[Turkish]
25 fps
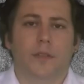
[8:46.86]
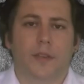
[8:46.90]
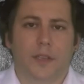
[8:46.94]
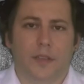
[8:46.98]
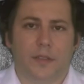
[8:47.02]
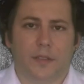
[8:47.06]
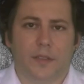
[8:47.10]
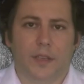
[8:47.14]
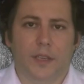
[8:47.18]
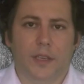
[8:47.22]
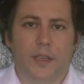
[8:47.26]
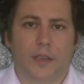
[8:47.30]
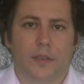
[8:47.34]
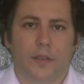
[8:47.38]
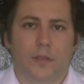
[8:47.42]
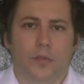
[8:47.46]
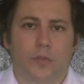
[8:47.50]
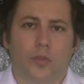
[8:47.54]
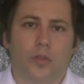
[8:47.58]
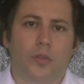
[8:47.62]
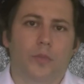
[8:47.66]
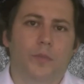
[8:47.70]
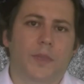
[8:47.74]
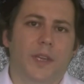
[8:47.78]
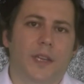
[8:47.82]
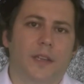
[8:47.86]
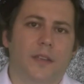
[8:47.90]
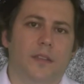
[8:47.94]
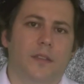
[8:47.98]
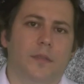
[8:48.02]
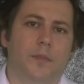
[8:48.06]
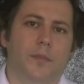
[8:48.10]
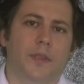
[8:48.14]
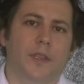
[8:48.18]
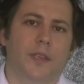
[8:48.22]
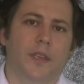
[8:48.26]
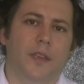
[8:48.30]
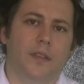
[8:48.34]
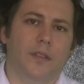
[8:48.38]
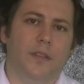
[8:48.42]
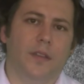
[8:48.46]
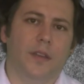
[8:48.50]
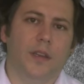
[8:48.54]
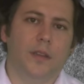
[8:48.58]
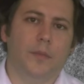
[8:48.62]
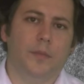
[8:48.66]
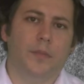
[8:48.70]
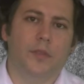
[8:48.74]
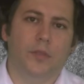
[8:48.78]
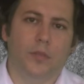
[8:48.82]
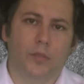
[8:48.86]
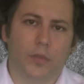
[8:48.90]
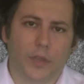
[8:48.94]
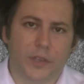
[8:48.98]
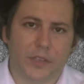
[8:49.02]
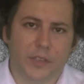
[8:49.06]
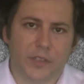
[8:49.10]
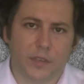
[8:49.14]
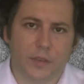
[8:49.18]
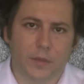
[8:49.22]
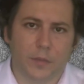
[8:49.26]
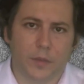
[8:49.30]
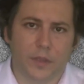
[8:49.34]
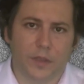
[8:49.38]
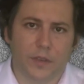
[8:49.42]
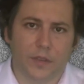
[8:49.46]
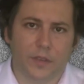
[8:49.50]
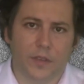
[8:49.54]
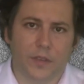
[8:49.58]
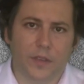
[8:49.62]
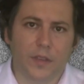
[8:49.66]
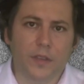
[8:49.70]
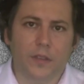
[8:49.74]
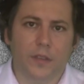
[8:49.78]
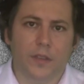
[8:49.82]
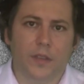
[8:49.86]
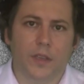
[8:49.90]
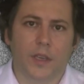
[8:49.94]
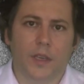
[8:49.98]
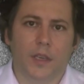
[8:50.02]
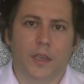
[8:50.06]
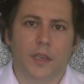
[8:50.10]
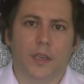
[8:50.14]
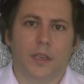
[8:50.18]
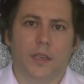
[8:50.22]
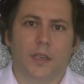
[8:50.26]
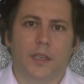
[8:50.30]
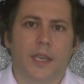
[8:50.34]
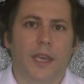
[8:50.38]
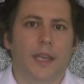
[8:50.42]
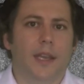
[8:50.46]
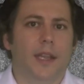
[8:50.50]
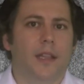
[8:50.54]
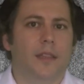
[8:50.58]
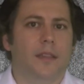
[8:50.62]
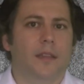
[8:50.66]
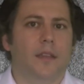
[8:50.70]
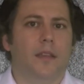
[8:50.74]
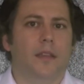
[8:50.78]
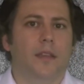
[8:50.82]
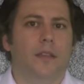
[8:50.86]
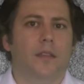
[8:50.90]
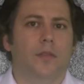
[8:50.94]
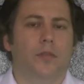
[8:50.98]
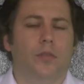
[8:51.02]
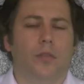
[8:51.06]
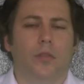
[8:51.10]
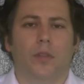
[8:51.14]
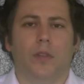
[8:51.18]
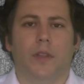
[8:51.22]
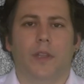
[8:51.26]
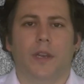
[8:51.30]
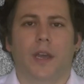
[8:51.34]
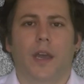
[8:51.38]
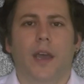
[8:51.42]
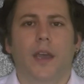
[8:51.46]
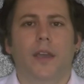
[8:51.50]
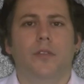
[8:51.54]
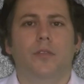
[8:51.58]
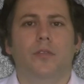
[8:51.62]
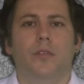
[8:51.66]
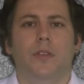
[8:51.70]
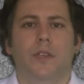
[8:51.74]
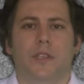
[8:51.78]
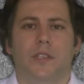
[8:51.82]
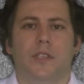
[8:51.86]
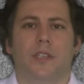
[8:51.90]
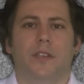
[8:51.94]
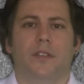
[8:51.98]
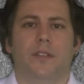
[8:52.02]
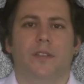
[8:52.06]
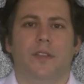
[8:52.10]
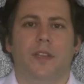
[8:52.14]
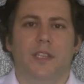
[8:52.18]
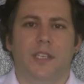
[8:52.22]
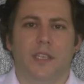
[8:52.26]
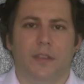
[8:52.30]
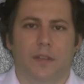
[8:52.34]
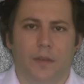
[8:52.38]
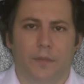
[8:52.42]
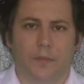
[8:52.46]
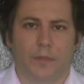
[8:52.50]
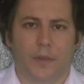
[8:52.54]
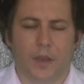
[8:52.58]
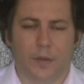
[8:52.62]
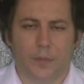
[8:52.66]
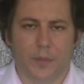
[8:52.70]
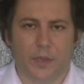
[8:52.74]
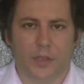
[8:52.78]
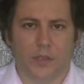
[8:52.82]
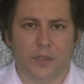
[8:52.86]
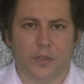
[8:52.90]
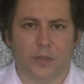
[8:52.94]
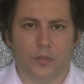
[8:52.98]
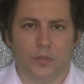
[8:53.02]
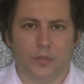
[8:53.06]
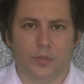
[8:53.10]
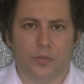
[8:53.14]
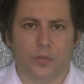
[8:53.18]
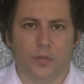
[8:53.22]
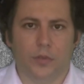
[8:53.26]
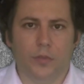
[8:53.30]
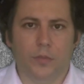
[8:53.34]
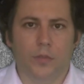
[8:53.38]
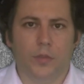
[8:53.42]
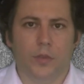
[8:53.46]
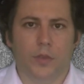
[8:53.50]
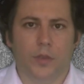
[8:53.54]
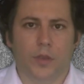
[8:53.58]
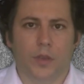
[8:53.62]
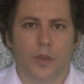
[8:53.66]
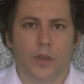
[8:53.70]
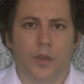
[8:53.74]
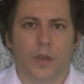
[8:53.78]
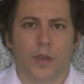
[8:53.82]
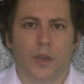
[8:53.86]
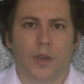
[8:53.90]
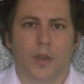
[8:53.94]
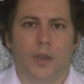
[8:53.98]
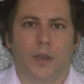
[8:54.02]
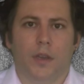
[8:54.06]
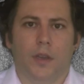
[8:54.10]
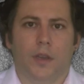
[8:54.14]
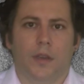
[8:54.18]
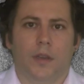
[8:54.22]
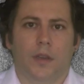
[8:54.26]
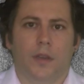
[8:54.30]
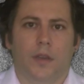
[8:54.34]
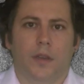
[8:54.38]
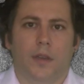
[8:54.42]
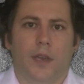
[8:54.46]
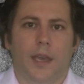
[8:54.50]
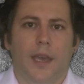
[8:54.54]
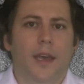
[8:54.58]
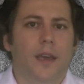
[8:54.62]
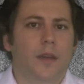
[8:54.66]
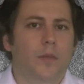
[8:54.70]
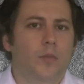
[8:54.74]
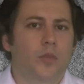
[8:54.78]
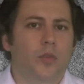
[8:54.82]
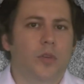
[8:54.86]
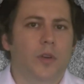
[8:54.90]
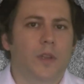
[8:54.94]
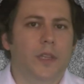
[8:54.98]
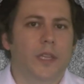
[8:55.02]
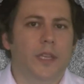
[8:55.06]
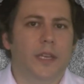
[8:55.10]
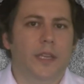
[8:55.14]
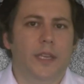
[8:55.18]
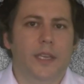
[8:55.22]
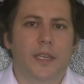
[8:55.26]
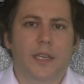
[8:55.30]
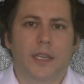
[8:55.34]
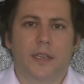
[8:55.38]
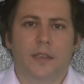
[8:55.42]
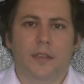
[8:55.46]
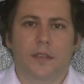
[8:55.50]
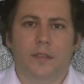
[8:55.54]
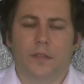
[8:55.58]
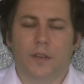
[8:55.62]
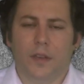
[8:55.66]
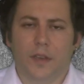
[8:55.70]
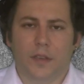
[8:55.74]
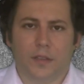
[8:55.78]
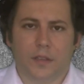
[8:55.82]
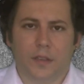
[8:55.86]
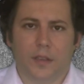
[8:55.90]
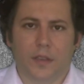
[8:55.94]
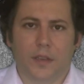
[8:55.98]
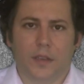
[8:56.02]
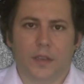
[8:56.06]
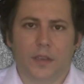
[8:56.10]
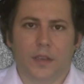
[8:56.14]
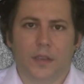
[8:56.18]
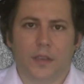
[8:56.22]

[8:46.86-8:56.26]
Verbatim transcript: var ise yorumlar kısmına yazarak bize ulaştırabilirsiniz. Genelde soruları aynı gün içerisinde cevap vermeye çalışıyorum. Eğer bu konulara ilginiz varsa